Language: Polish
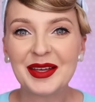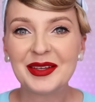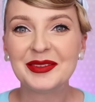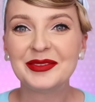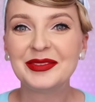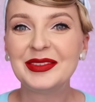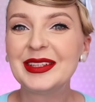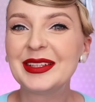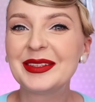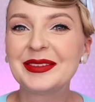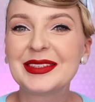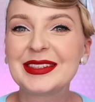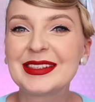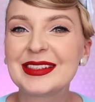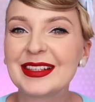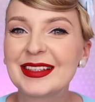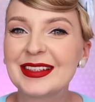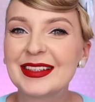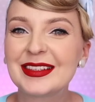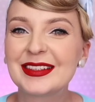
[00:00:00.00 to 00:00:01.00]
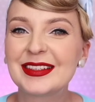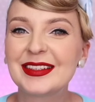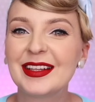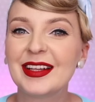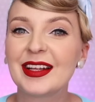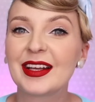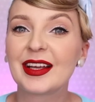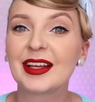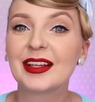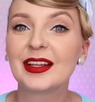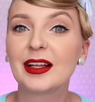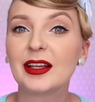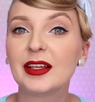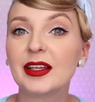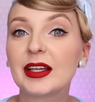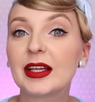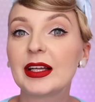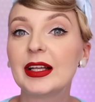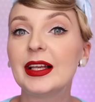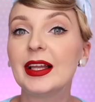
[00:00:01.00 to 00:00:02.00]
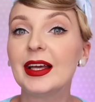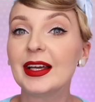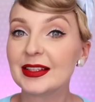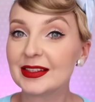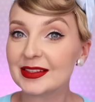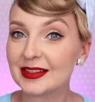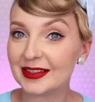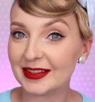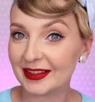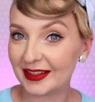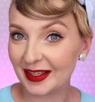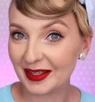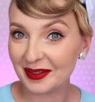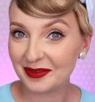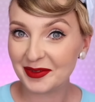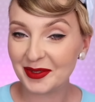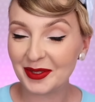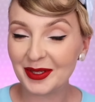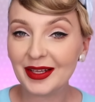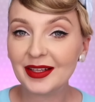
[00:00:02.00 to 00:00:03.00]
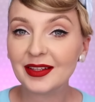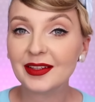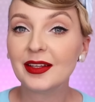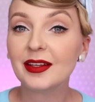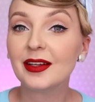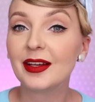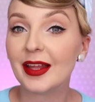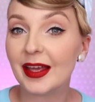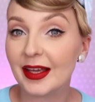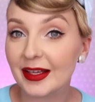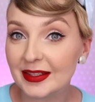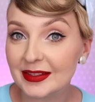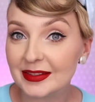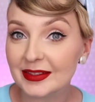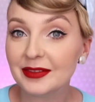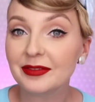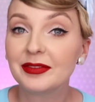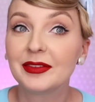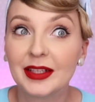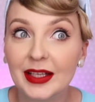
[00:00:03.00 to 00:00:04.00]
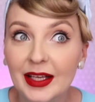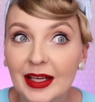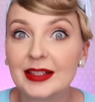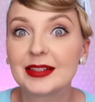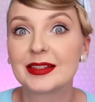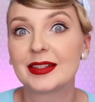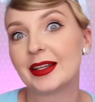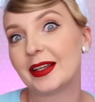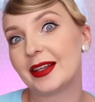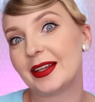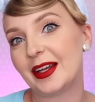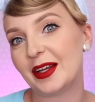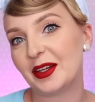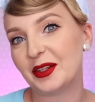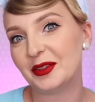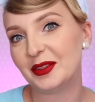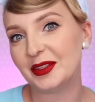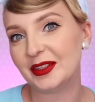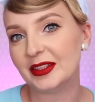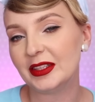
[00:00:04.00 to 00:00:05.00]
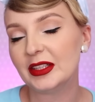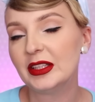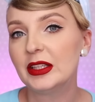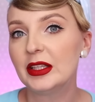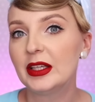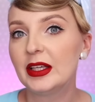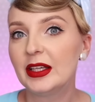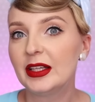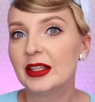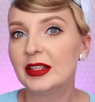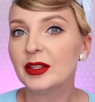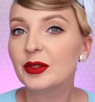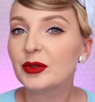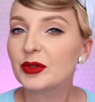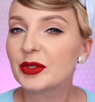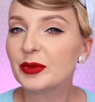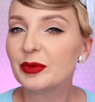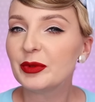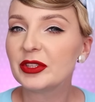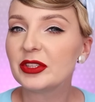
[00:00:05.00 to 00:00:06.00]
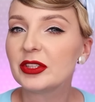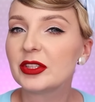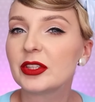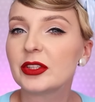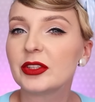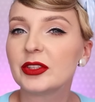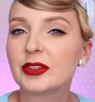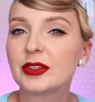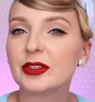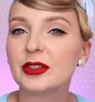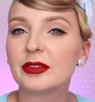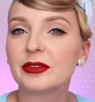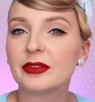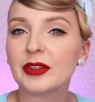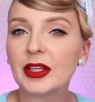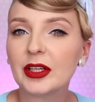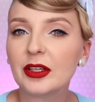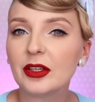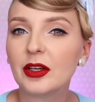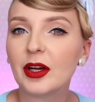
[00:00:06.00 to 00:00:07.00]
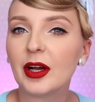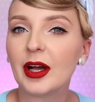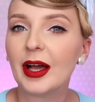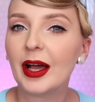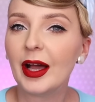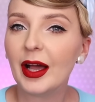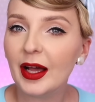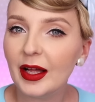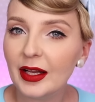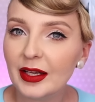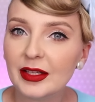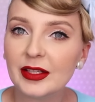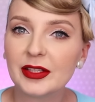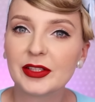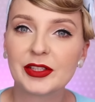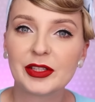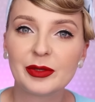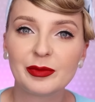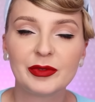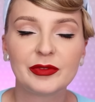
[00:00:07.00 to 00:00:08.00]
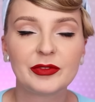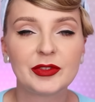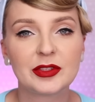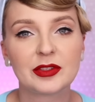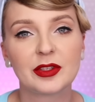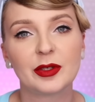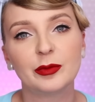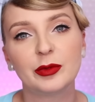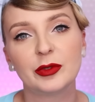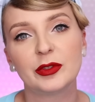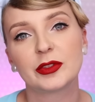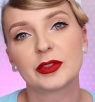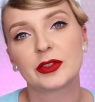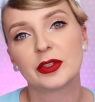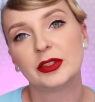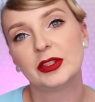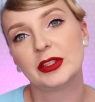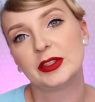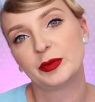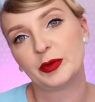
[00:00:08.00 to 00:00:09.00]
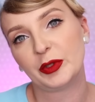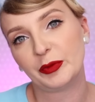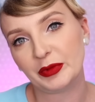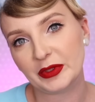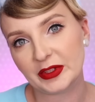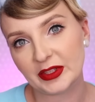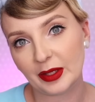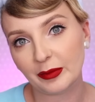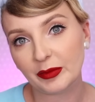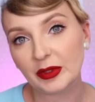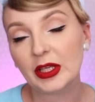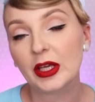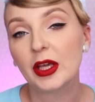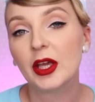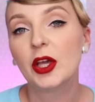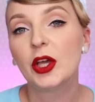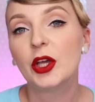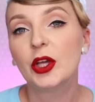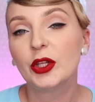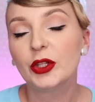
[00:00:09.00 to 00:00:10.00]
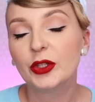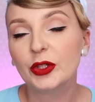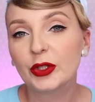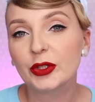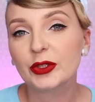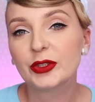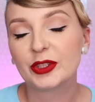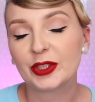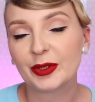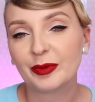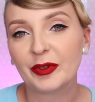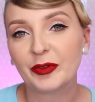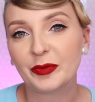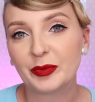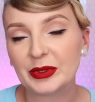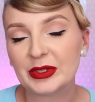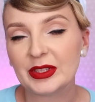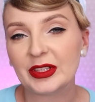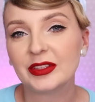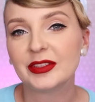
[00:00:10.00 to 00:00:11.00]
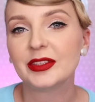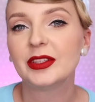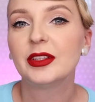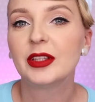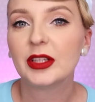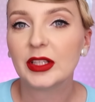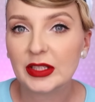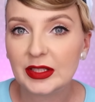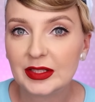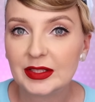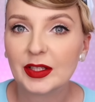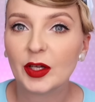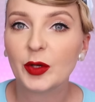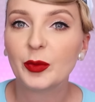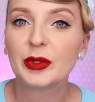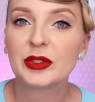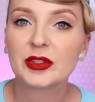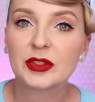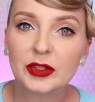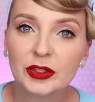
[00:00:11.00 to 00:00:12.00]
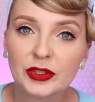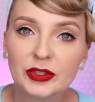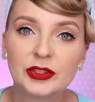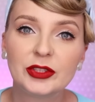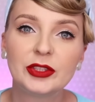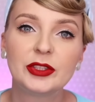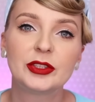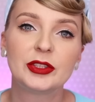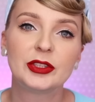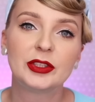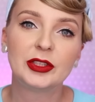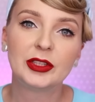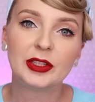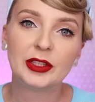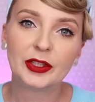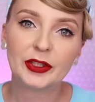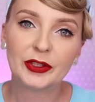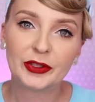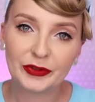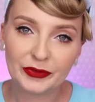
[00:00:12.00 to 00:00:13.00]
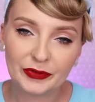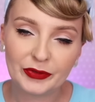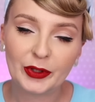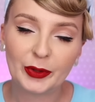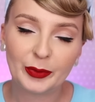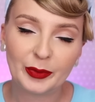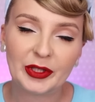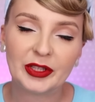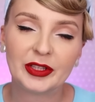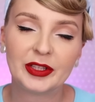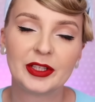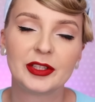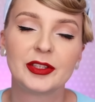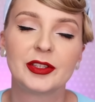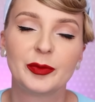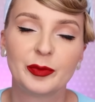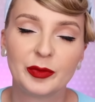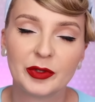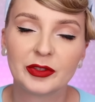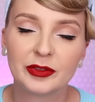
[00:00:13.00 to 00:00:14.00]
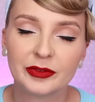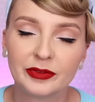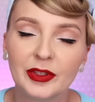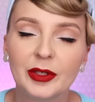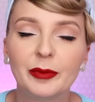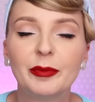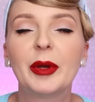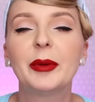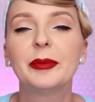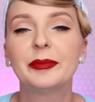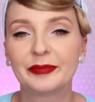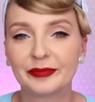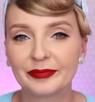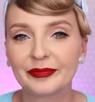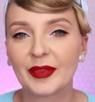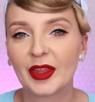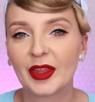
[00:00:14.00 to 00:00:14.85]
Witam Cię serdecznie na kanale Klasyka. W kolejnej lekcji w klasach Karoliny nauczymy się czegoś nowego, ale żeby wszystko było zgodnie z przepisami, to trzeba wpisać się na listę obecności, czyli e, w komentarze pod filmem.